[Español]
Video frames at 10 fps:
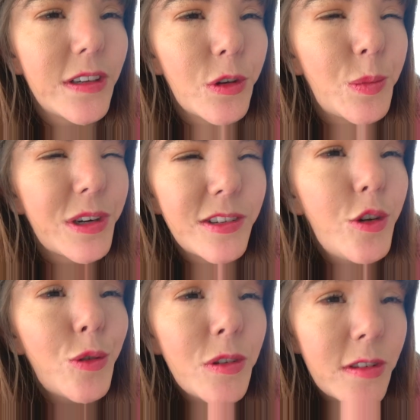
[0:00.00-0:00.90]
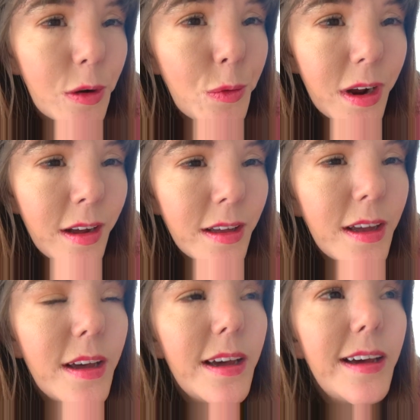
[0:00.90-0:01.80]
de eso, porque si yo estoy segura
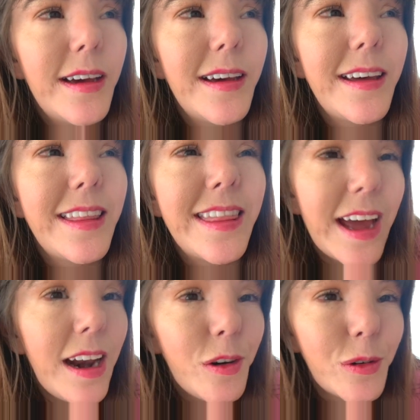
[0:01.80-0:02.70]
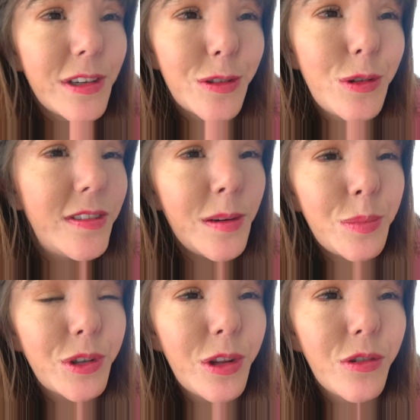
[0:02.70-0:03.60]
eh, de algo y estoy
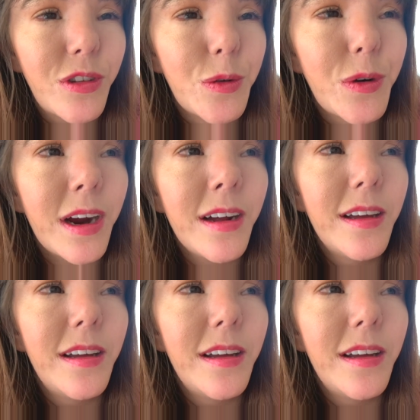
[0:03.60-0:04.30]
100% segura,